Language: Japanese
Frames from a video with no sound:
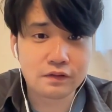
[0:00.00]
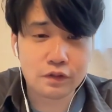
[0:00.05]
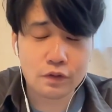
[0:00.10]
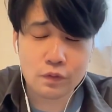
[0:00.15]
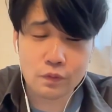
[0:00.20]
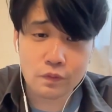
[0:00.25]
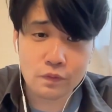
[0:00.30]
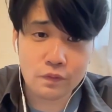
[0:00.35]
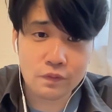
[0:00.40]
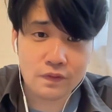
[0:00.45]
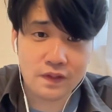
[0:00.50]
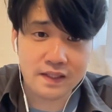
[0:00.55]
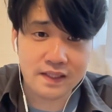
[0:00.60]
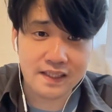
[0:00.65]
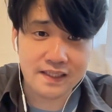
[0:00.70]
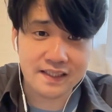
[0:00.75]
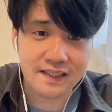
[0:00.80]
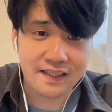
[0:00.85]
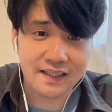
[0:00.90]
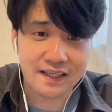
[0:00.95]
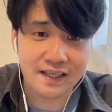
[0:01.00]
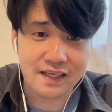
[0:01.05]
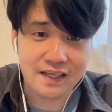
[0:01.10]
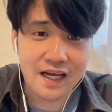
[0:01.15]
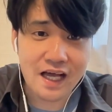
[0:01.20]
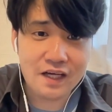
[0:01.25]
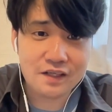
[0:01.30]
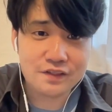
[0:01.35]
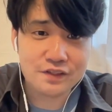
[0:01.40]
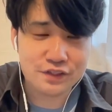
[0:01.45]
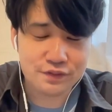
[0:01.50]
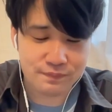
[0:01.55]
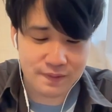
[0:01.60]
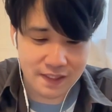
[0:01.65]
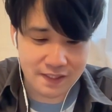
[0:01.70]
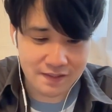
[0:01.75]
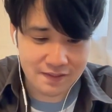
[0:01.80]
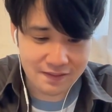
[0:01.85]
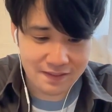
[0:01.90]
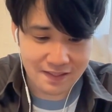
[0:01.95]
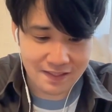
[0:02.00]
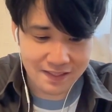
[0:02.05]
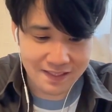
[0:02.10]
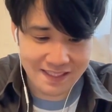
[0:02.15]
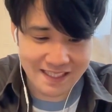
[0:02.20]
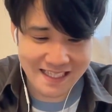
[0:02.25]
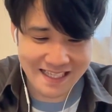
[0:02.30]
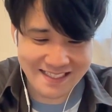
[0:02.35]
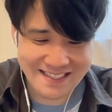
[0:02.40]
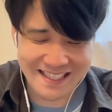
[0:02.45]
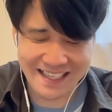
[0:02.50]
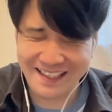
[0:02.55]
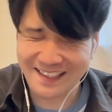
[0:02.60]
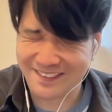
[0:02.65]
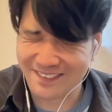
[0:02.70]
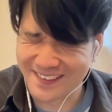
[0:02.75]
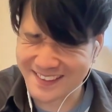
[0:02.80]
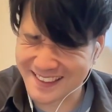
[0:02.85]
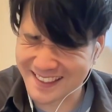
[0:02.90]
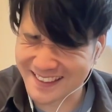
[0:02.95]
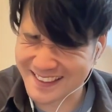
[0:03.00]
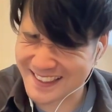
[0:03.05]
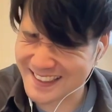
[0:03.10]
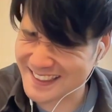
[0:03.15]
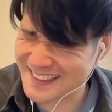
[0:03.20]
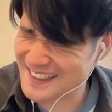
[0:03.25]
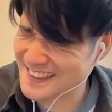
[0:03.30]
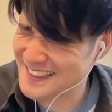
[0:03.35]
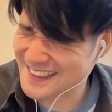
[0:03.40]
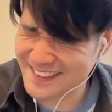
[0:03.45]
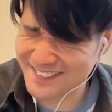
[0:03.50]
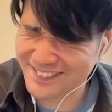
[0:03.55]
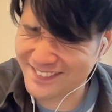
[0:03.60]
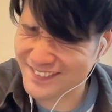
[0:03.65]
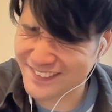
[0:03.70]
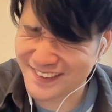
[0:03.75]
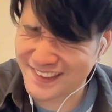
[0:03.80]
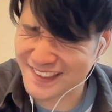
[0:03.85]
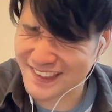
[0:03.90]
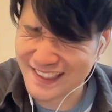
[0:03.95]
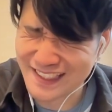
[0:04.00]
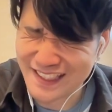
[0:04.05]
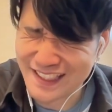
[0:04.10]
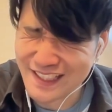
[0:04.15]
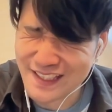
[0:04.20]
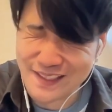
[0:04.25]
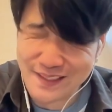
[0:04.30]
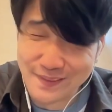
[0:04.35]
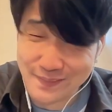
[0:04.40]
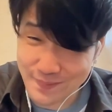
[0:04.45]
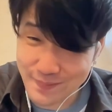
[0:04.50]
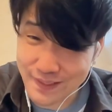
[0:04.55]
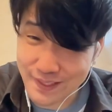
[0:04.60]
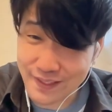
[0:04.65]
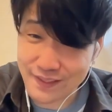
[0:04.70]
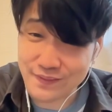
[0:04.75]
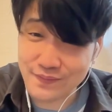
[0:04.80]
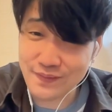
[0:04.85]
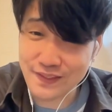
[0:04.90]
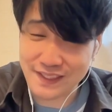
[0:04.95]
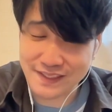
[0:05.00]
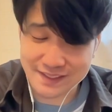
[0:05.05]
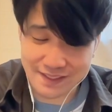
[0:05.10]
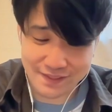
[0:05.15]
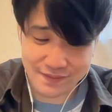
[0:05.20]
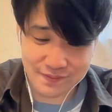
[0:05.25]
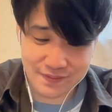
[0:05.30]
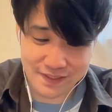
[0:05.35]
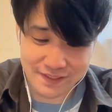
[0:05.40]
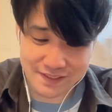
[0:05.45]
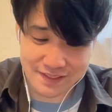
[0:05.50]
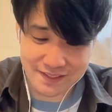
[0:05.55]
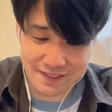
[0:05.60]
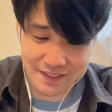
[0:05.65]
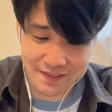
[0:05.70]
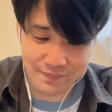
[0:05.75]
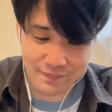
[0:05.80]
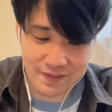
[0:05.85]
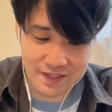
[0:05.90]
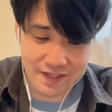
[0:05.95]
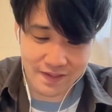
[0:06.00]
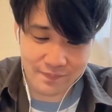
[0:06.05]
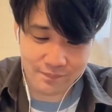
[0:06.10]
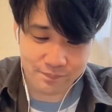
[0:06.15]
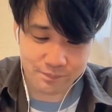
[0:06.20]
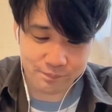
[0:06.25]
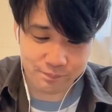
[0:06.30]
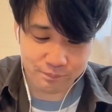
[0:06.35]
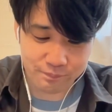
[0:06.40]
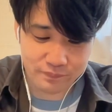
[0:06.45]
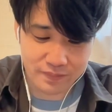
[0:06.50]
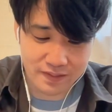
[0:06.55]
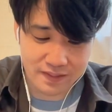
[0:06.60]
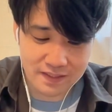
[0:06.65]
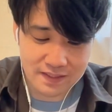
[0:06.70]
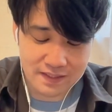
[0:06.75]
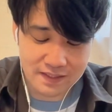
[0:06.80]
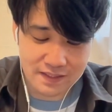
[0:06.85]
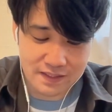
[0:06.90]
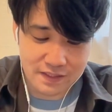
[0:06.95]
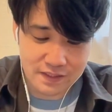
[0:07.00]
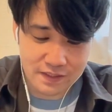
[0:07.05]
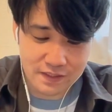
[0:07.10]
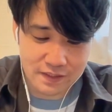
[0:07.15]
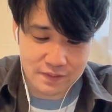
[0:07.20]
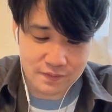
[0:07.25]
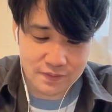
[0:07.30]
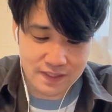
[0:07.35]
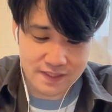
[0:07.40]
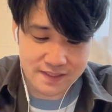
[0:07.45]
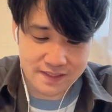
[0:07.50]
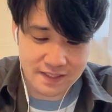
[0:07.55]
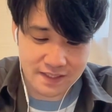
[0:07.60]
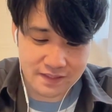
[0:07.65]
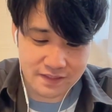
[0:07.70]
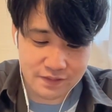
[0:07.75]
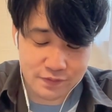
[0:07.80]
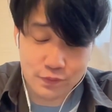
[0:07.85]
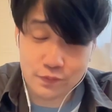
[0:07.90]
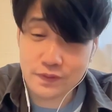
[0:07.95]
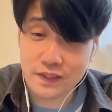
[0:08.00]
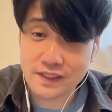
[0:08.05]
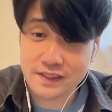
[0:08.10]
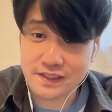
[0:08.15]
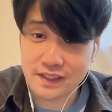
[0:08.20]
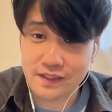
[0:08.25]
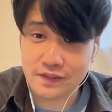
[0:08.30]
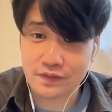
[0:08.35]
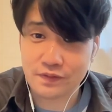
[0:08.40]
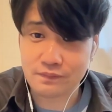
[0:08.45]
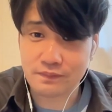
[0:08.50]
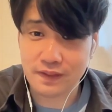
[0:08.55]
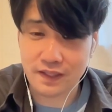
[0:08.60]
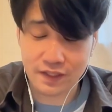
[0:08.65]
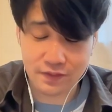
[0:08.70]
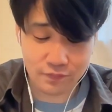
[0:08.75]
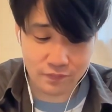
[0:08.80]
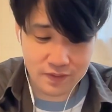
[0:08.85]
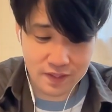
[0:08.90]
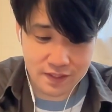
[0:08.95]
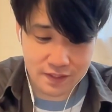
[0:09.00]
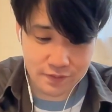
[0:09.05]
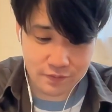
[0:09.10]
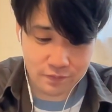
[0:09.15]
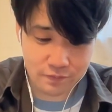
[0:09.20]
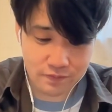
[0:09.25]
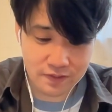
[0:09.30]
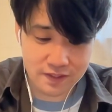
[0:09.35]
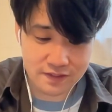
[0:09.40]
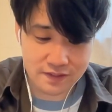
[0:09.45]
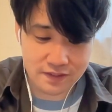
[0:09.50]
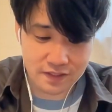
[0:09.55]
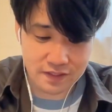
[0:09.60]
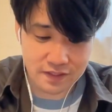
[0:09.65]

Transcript: この子は何やったっけラクシュミちょっとごめんなさい、全然違うことです。ルカが、ルカちゃん、ルカちゃんね。はい。ルカちゃん。ルカちゃんといえば、カノカリのルカちゃん。